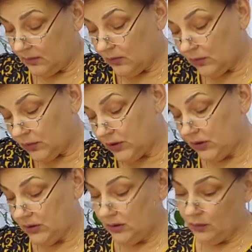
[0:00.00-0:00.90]

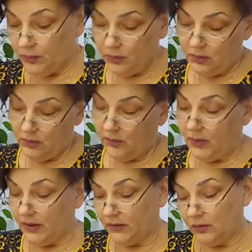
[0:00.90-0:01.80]
очень люблю
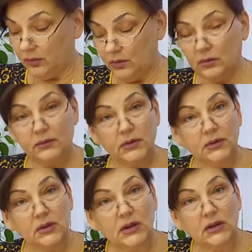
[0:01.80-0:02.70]
баню, но вот
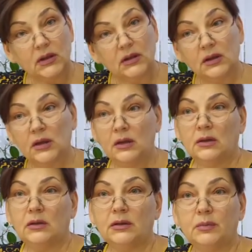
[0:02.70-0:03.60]
она,
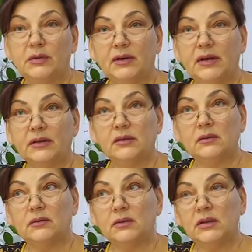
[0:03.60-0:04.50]
это бывает
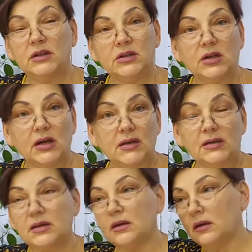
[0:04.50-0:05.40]
э, и не
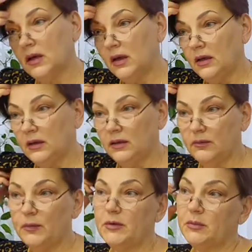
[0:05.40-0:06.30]
часто, и в
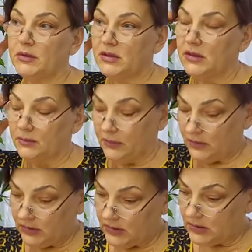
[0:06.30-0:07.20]
общем и целом
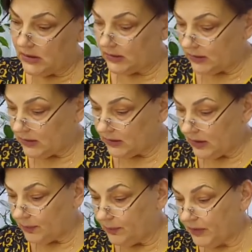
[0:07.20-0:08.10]
есть некоторые
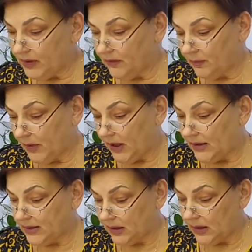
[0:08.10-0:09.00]
там
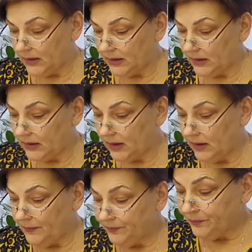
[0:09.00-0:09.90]
противопоказания, да.
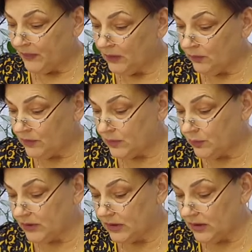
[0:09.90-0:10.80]
Ну вот с
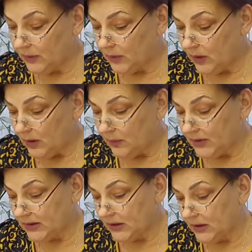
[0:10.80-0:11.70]
музеями
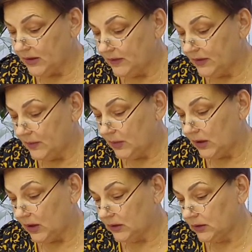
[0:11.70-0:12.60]
последнее время
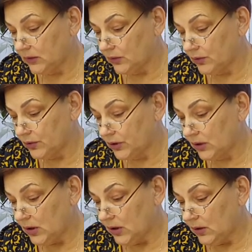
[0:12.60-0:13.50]
как-то тоже
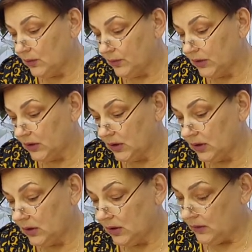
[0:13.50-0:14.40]
у меня
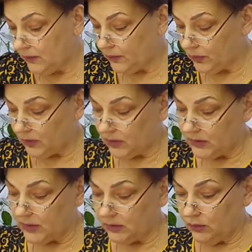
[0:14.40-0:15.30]
вот.
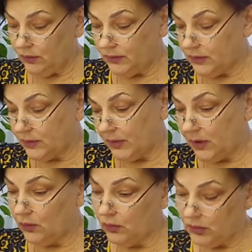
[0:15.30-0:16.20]
Зато вот с
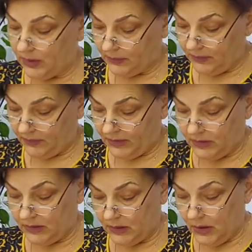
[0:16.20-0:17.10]
прогулками,
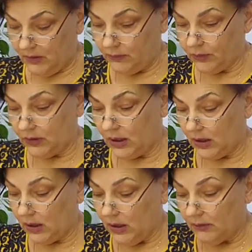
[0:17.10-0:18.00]
видите, вот
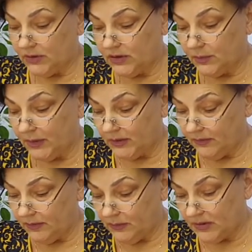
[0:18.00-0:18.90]
как. Вот со
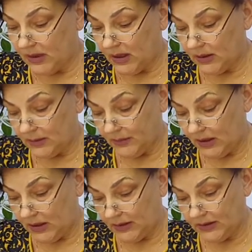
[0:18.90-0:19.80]
спортивным залом я
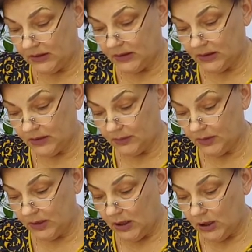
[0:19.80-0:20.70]
хотела
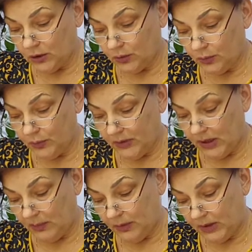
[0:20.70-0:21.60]
бы, чтобы у меня
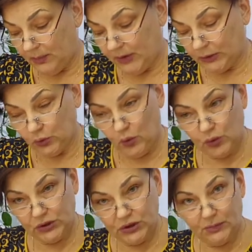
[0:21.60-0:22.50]
была
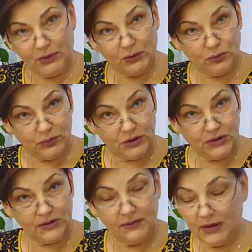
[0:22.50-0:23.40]
потолще, потолще
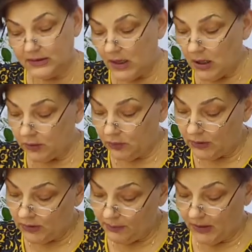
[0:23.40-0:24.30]
связь. Но
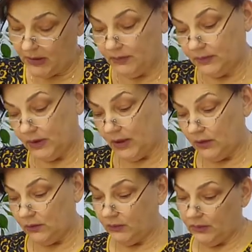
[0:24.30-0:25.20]
она пока вот я
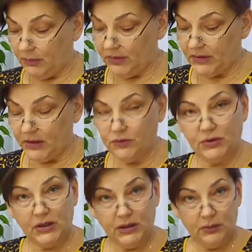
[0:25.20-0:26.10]
ее вот обозначу
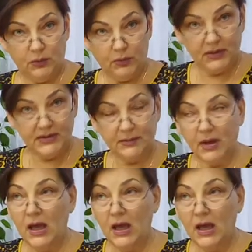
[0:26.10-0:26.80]
таким образом.